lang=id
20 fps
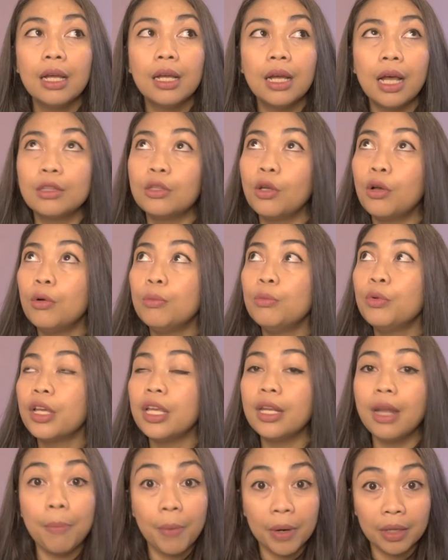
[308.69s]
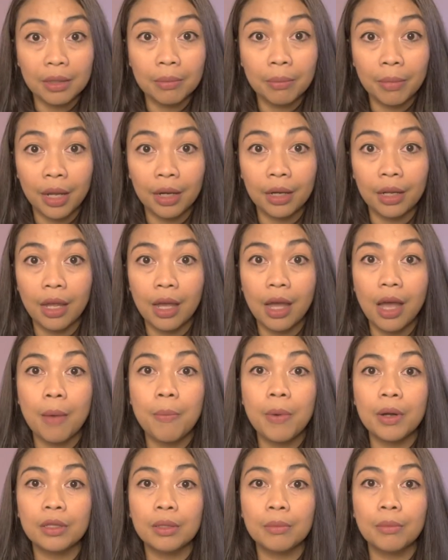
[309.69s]
atau mungkin apartemen ya
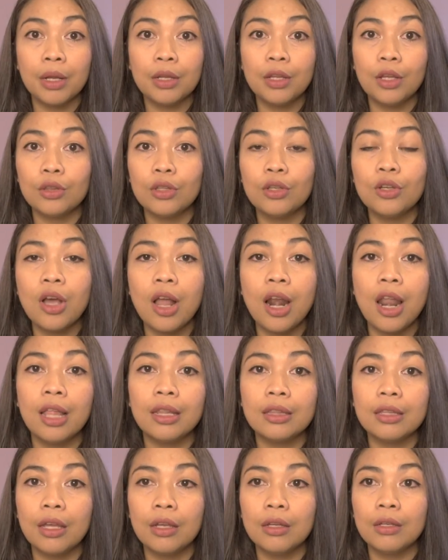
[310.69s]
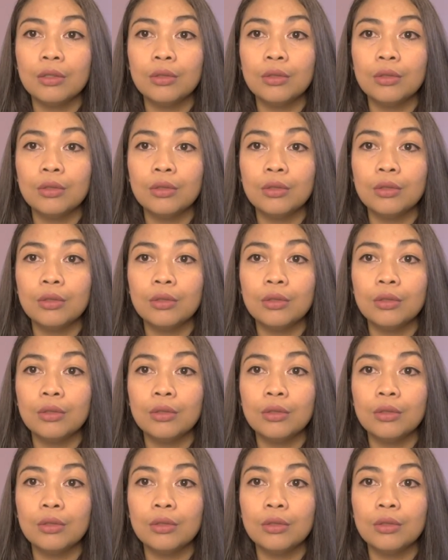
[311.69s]
apartemen yang tiga lantai